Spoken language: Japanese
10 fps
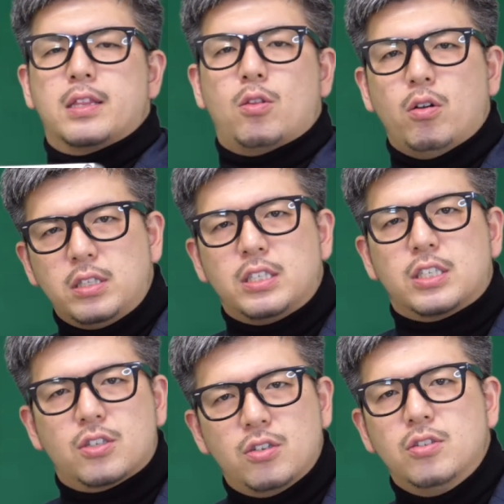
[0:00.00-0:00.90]
どっ
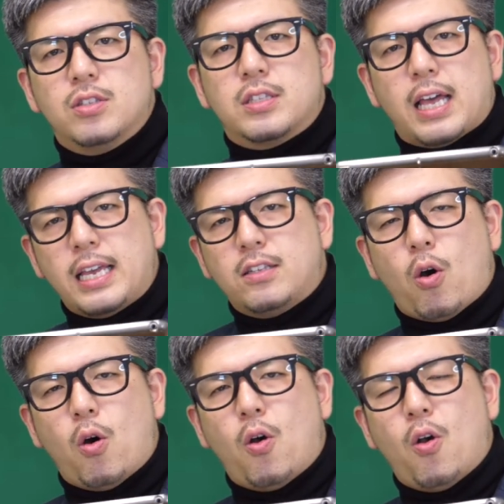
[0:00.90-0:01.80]
ち来るんだいと
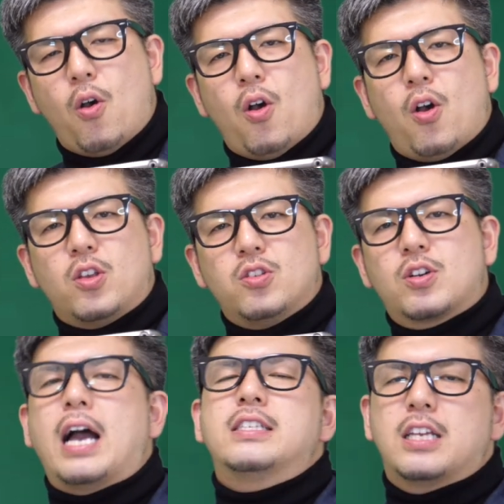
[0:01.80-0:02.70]
いう
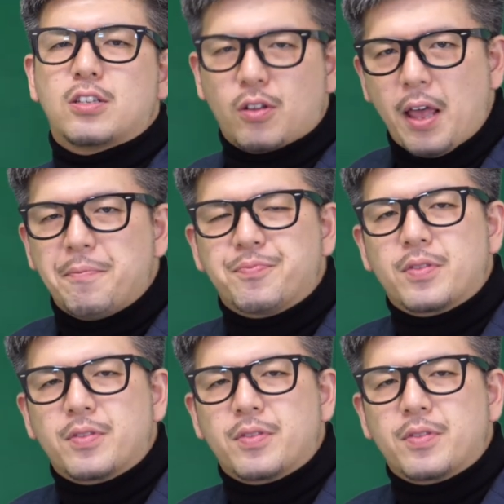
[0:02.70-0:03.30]
感じですよね。